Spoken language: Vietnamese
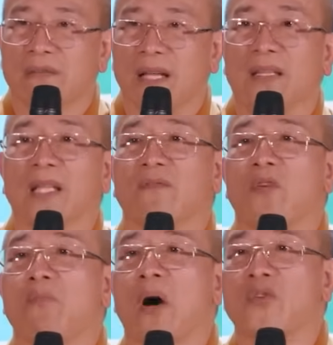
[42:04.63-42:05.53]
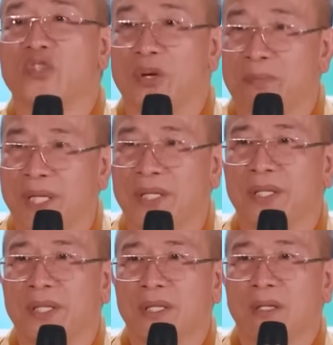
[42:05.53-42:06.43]
và tích phúc báu cho mình.
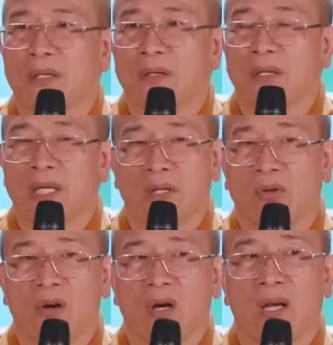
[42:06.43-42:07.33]
Cái điều đó